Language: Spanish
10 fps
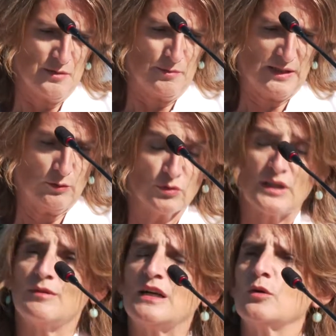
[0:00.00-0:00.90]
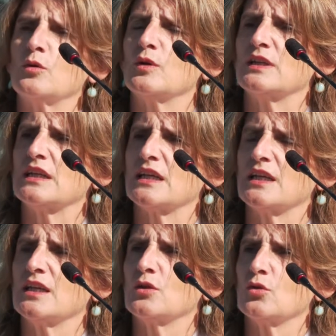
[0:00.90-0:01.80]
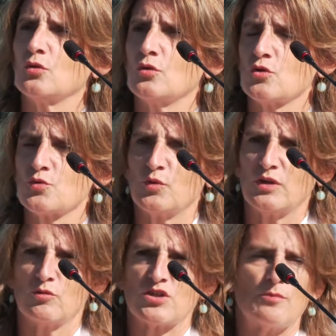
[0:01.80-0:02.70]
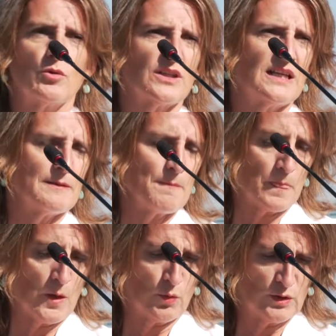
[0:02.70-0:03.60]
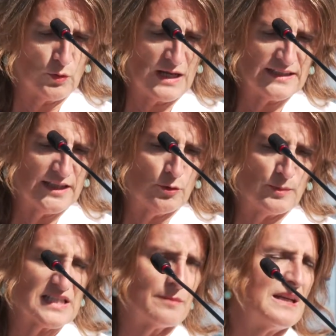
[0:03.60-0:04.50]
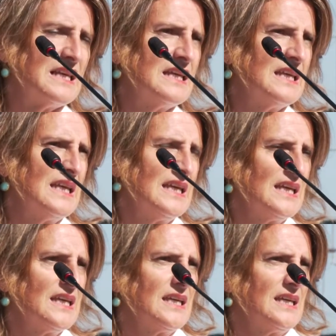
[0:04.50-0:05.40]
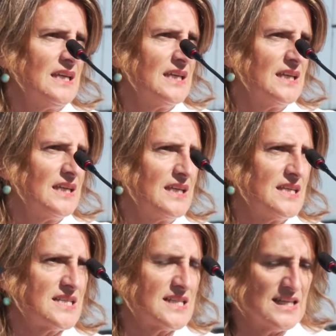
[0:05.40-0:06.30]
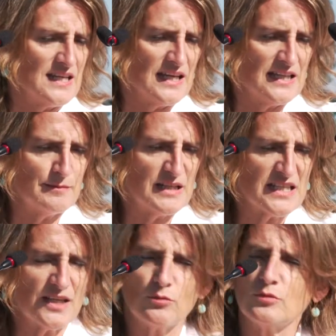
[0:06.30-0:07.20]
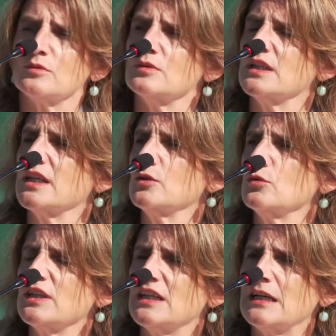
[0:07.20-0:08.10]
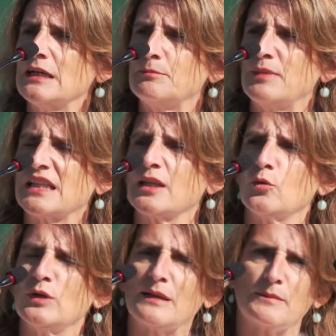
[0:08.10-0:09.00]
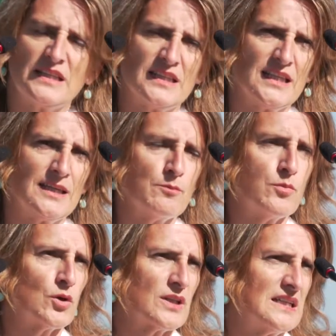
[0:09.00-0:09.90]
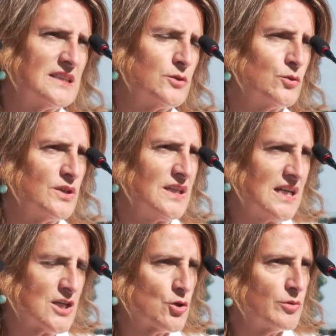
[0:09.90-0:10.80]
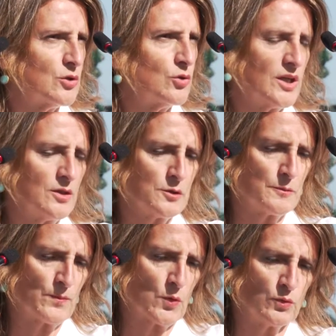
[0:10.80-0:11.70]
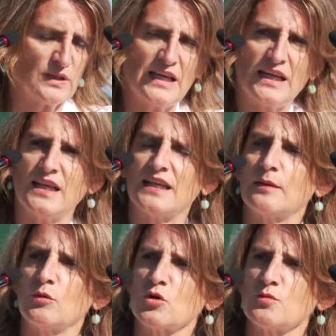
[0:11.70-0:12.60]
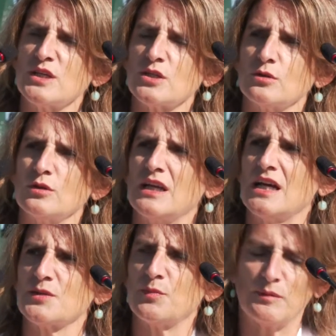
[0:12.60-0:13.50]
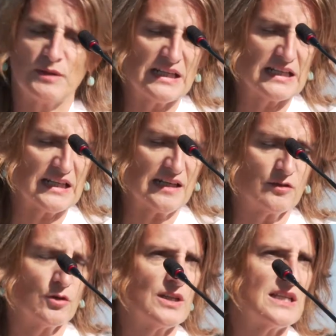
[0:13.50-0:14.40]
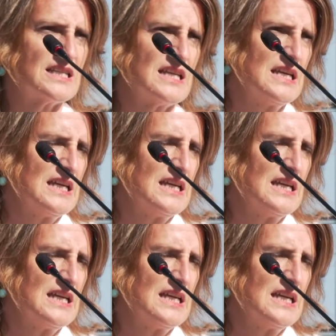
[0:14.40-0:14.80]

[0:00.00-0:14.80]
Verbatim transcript: para un trabajo en el que todos podemos aportar cuando alguien lo pasa mal. Es eh, además en un, en un día particularmente importante, un día sobrecogedor, un día en el que hemos visto las primeras reacciones